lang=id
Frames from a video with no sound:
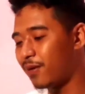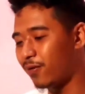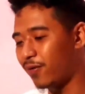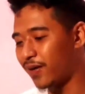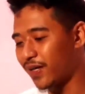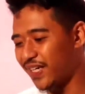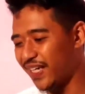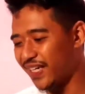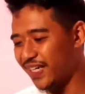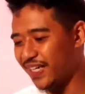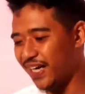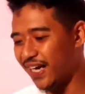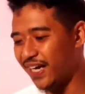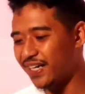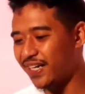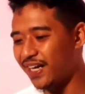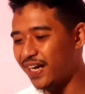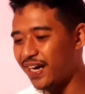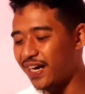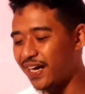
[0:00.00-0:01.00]
powernya
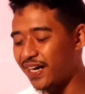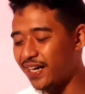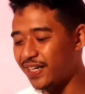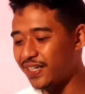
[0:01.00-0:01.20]
tidak ada,